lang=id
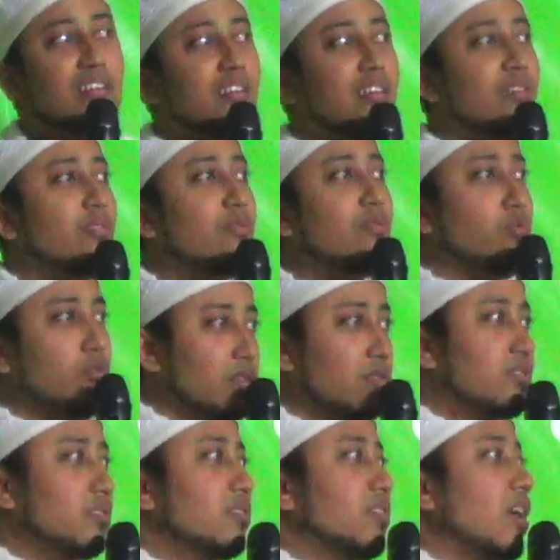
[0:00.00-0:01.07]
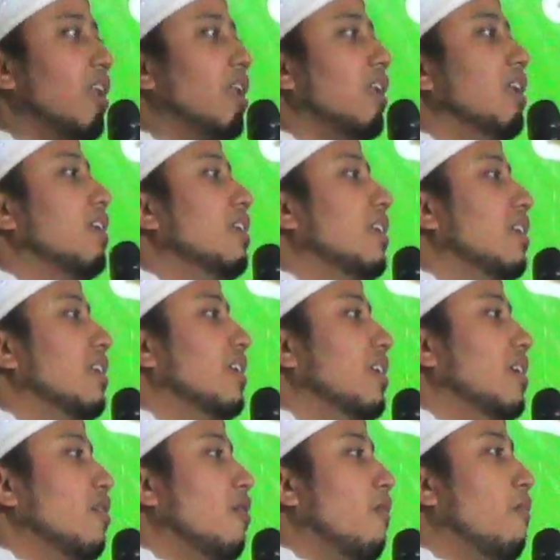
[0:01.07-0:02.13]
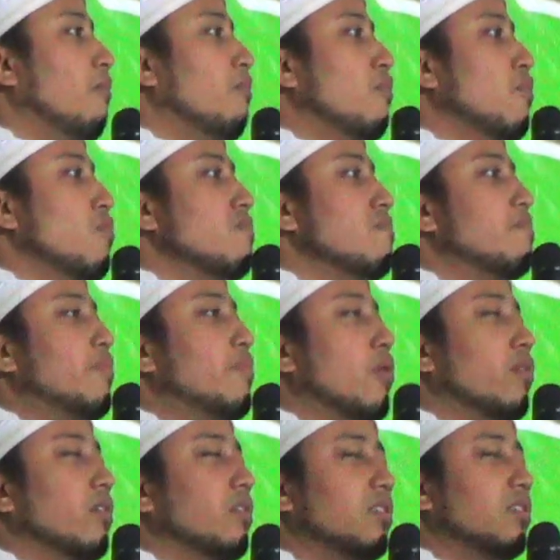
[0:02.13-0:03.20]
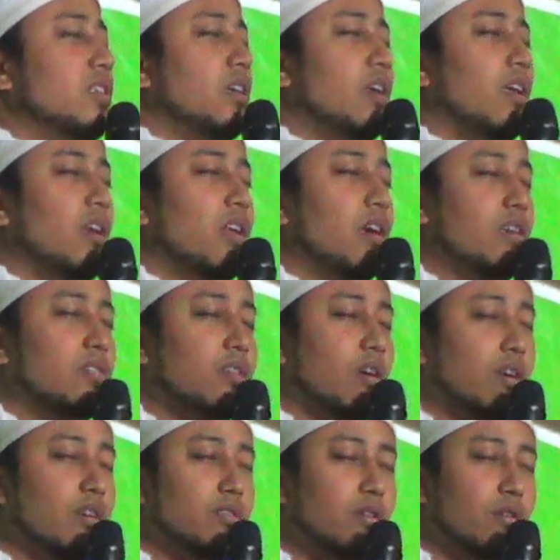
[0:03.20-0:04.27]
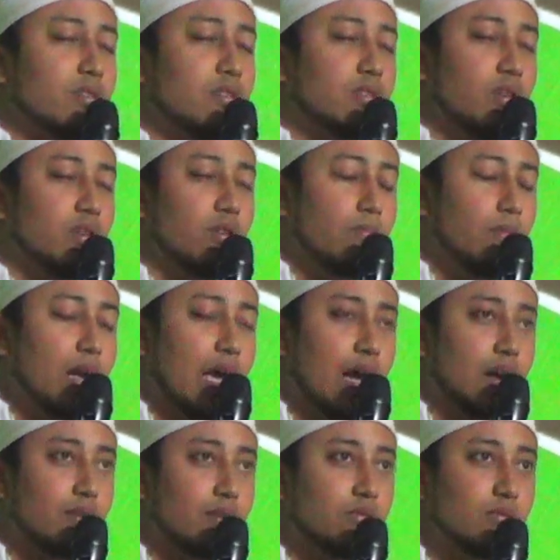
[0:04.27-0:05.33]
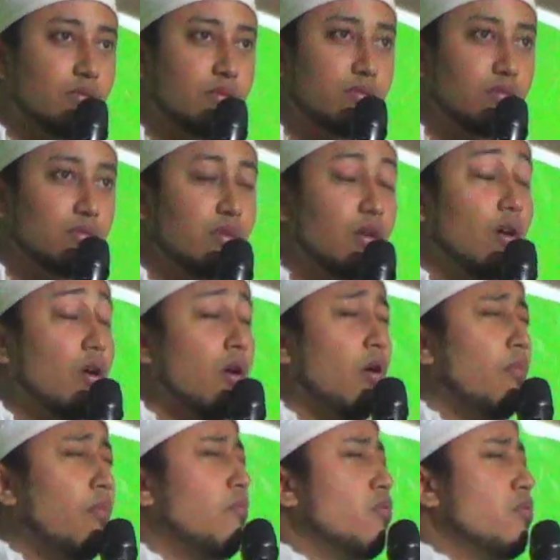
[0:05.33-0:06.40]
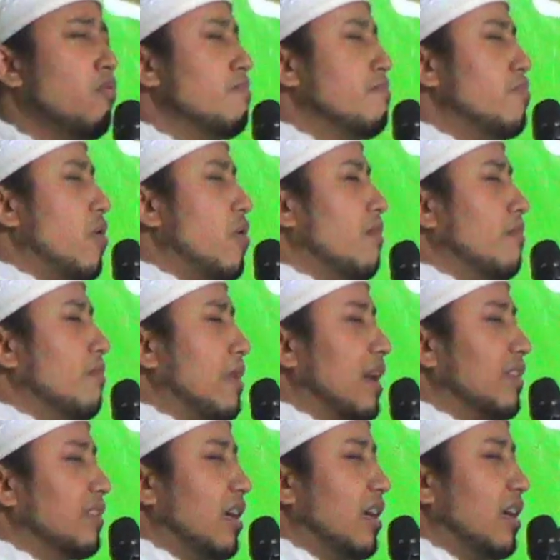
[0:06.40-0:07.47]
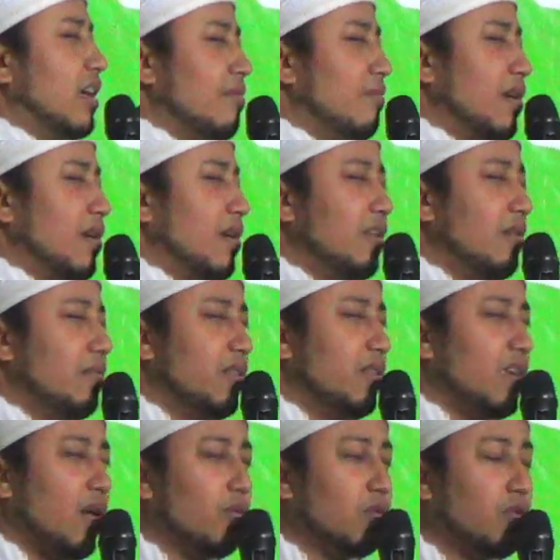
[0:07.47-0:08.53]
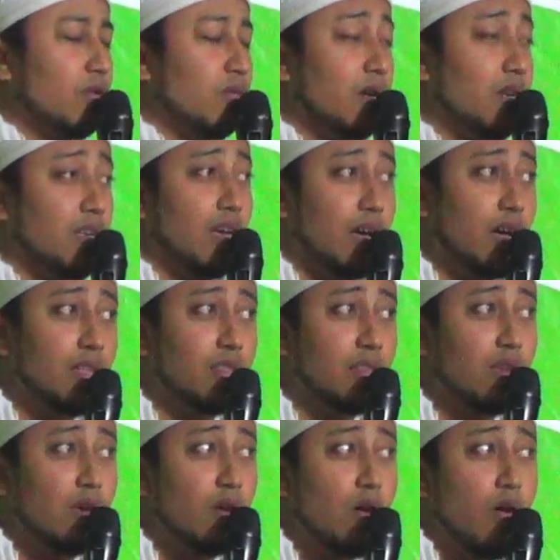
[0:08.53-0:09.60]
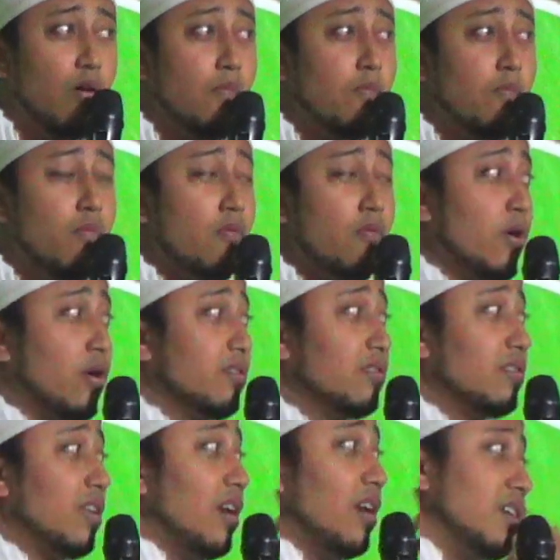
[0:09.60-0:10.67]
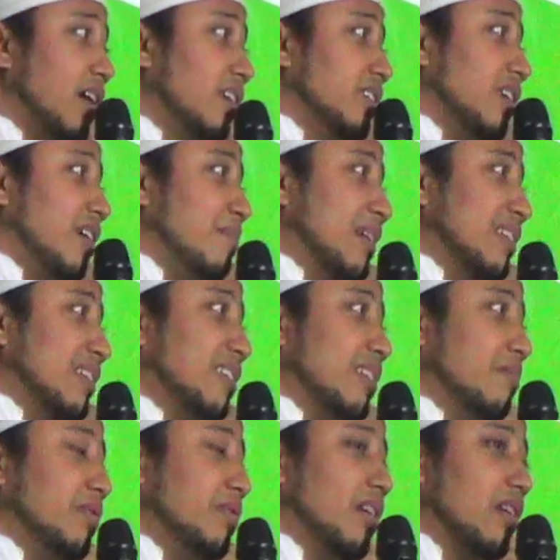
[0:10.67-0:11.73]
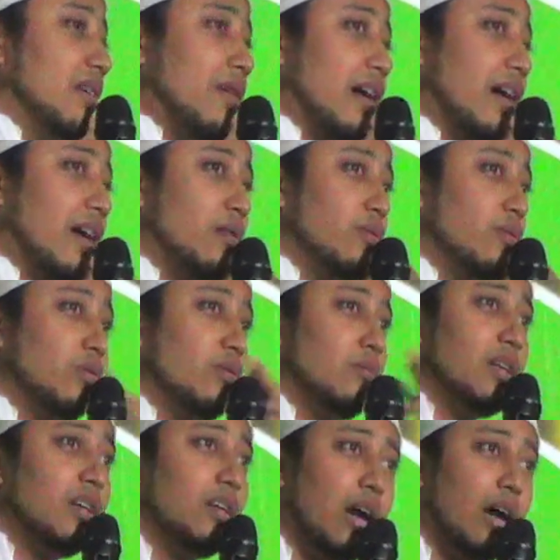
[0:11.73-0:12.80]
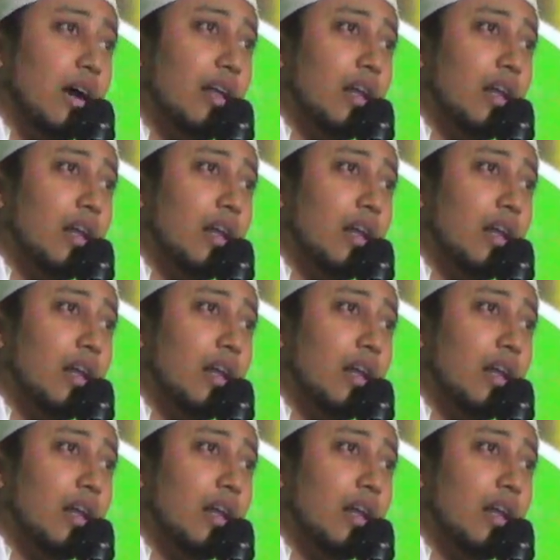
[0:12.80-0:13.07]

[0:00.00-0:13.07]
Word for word: nyesel mumpung sikile iso-iso dinggo melaku mumpung matanya masih bisa untuk melihat mumpung telinganya masih bisa dipakai untuk mendengar